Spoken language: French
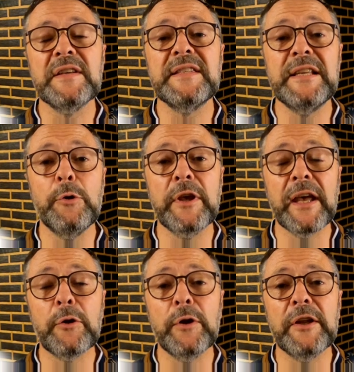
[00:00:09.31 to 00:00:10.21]
Si le
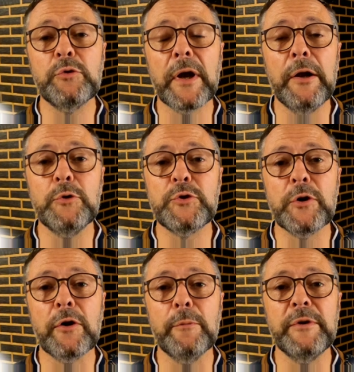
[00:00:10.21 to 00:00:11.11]
cadre naturel de
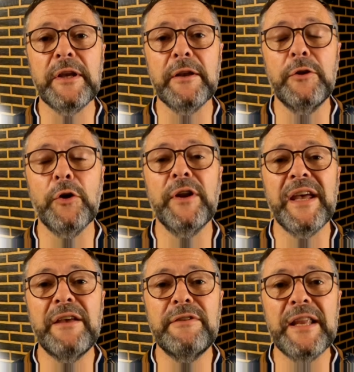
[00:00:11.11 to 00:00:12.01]
ce camping donne
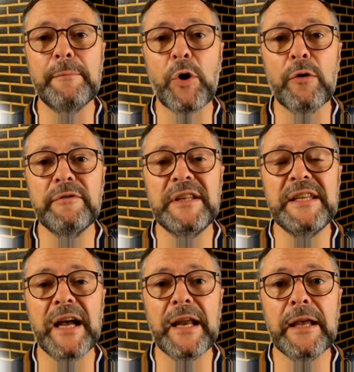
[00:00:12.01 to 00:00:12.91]
évidemment envie
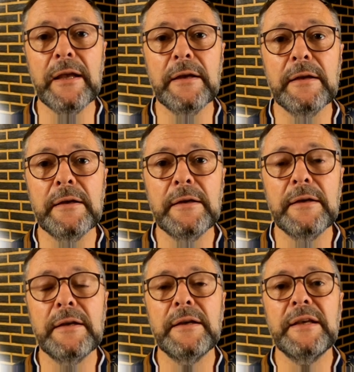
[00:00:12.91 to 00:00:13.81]
d'y aller,
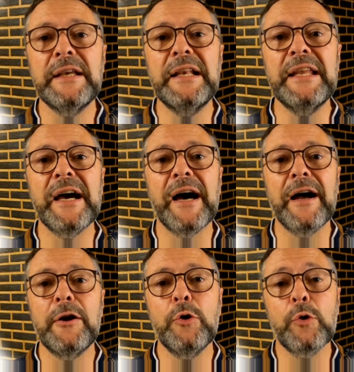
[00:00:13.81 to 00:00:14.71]
il y
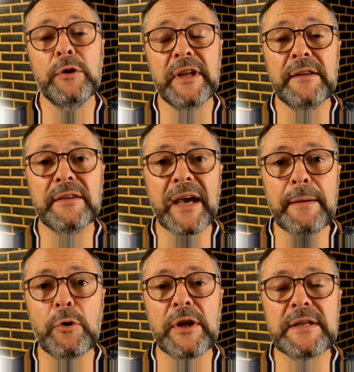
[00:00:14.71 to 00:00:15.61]
a le côté
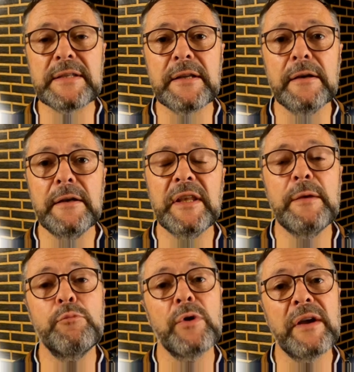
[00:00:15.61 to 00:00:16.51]
très modeste
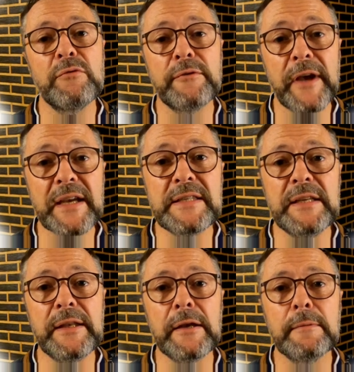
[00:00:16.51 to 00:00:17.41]
qui pourrait vous faire
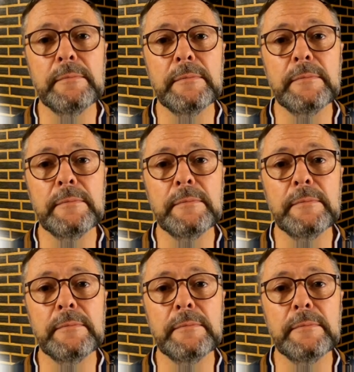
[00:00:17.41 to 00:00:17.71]
hésiter.